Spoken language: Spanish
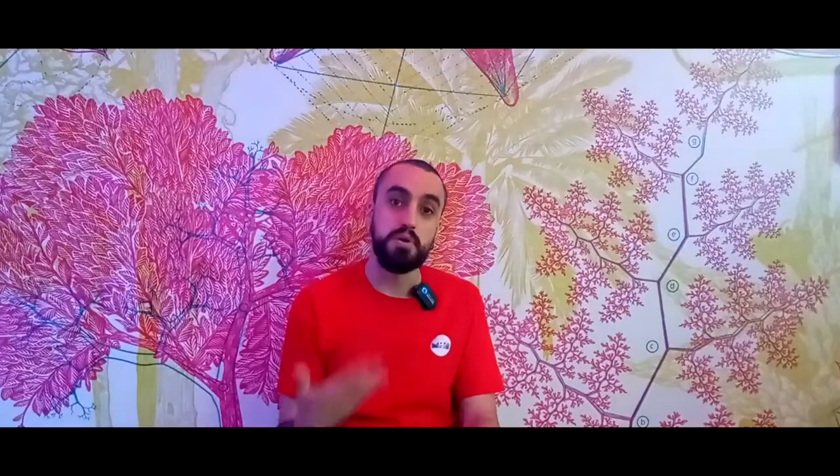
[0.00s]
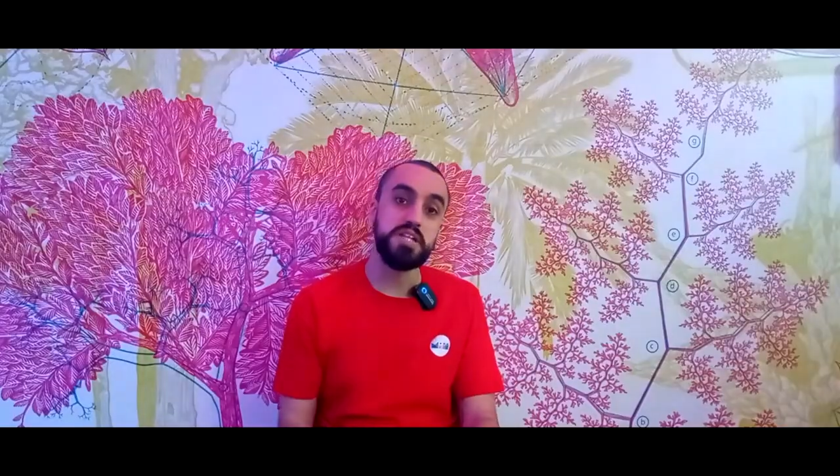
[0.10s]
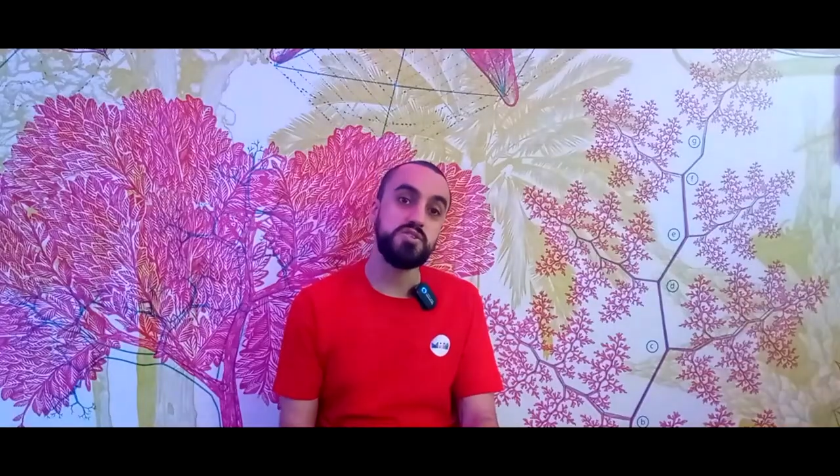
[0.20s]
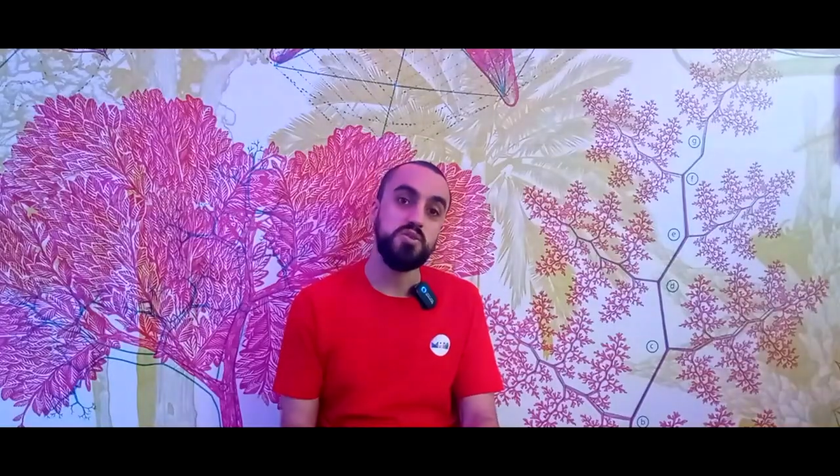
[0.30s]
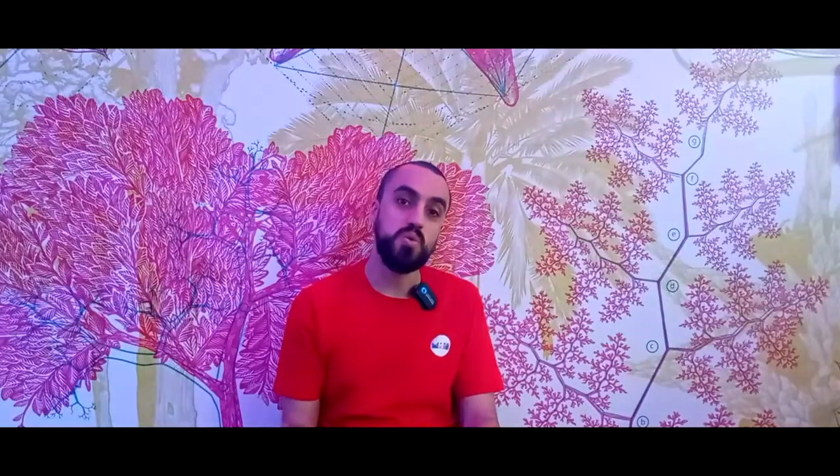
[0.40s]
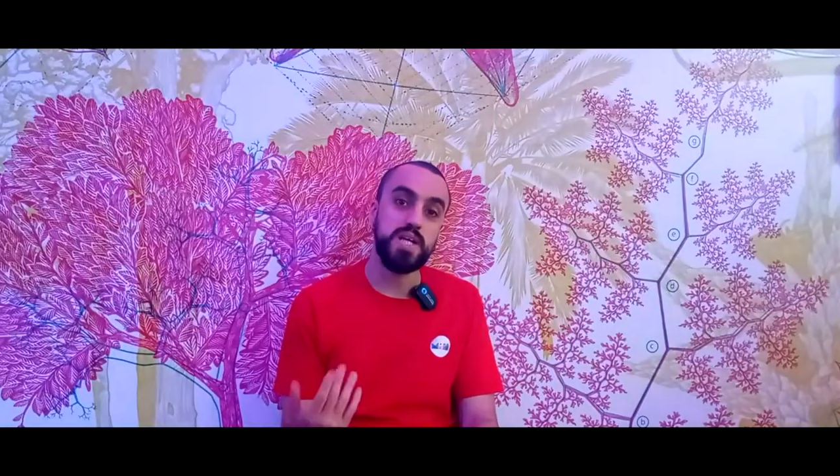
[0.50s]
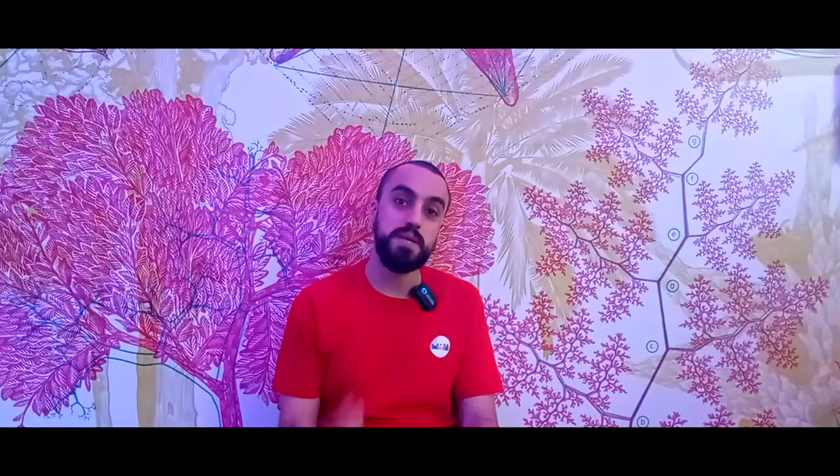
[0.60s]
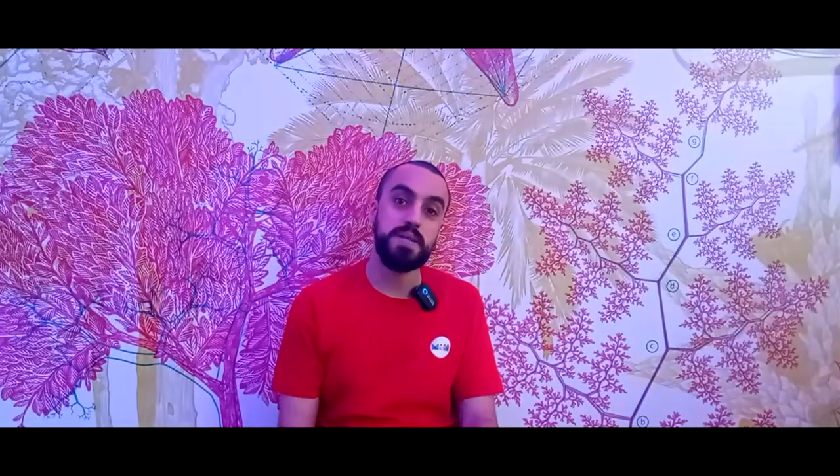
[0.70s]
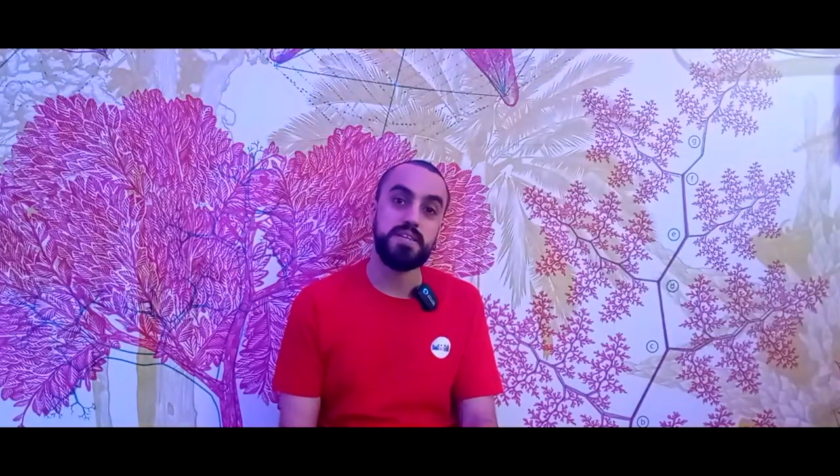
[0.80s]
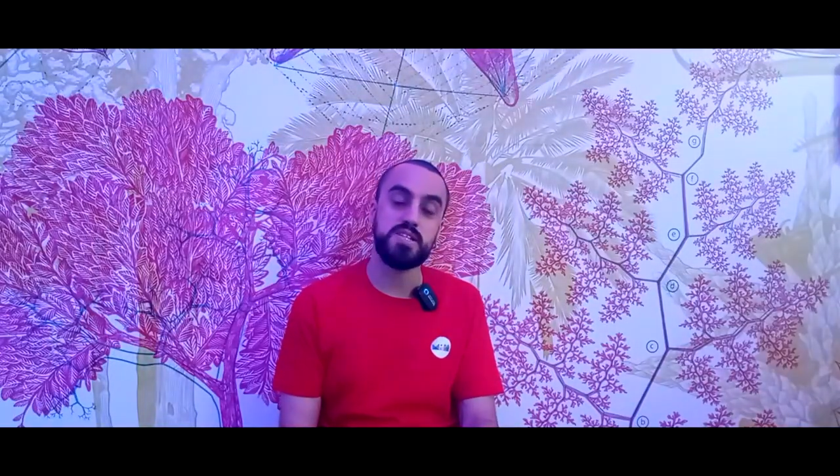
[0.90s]
Por eso, una
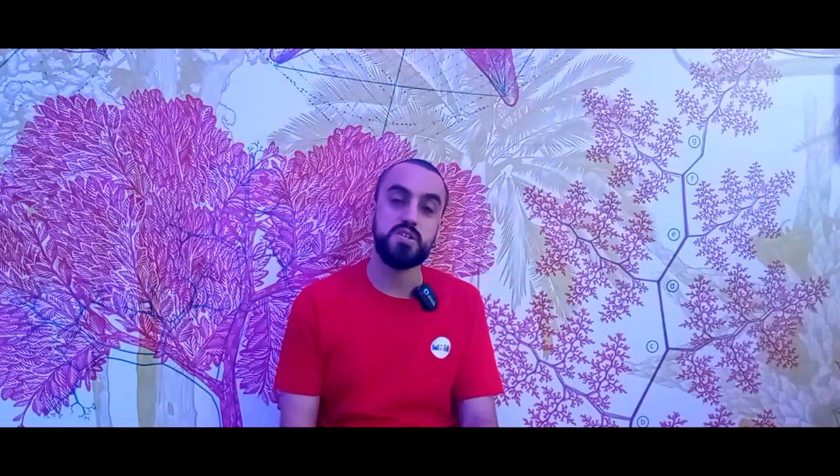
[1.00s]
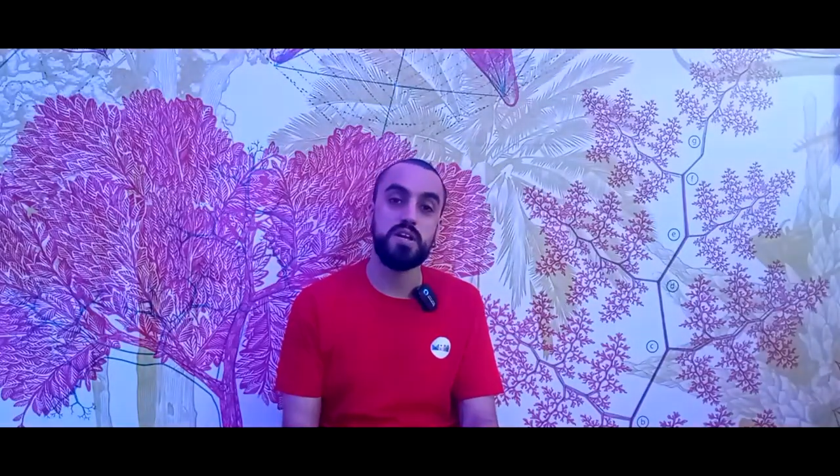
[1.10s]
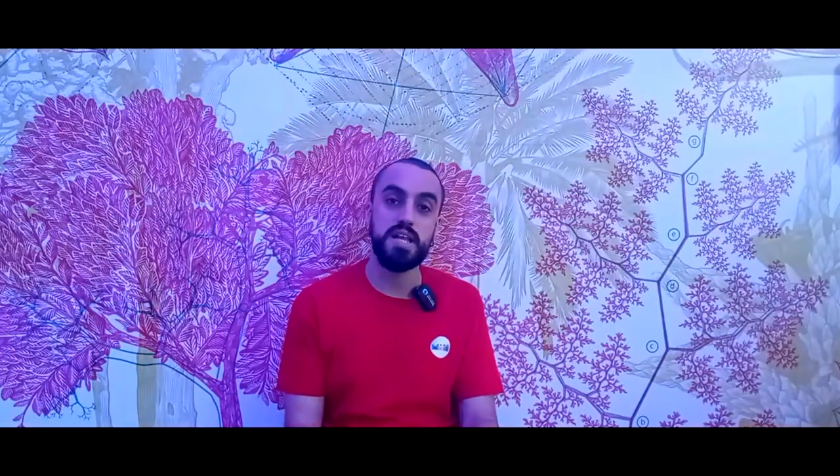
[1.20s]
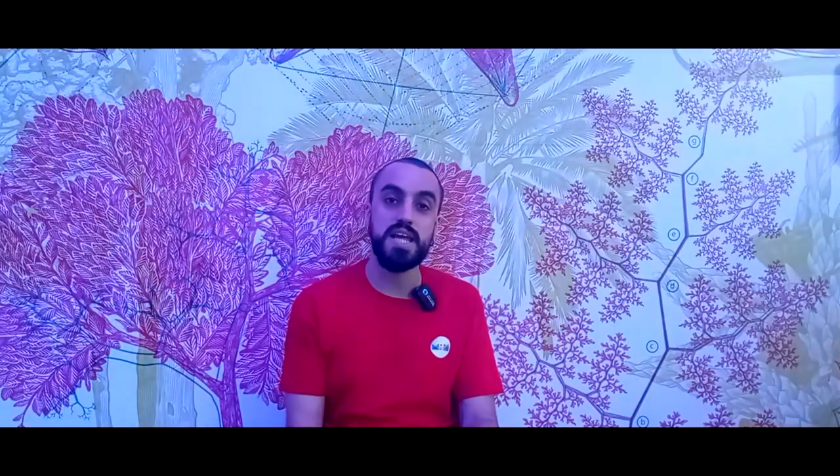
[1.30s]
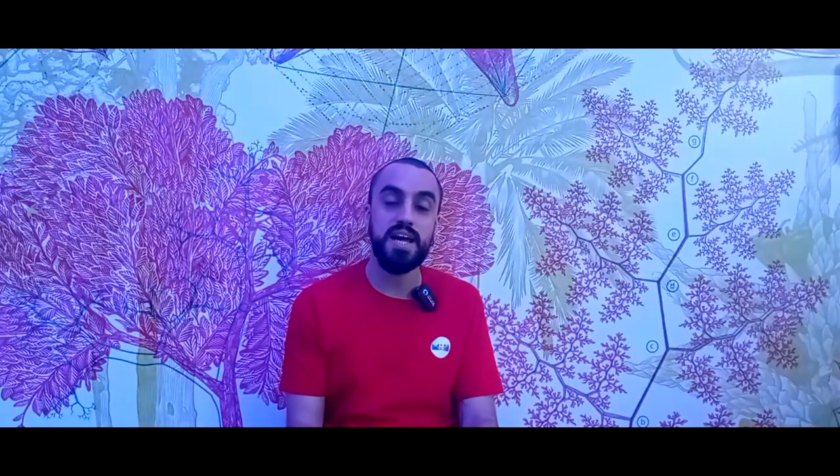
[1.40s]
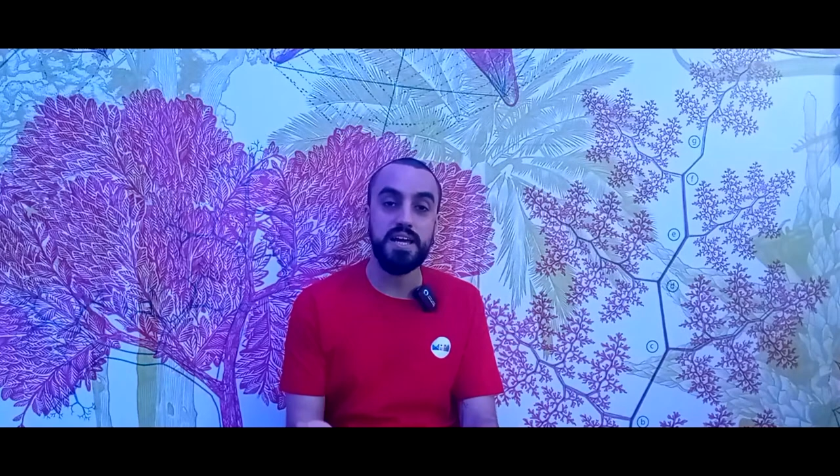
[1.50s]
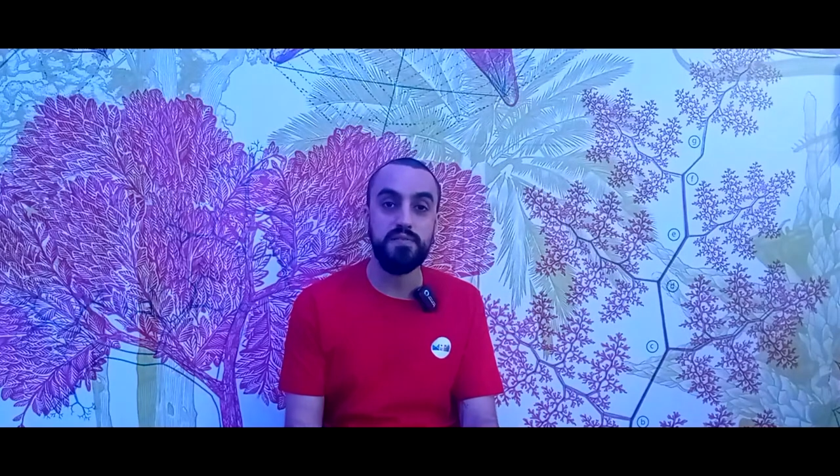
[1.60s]
alimentación rica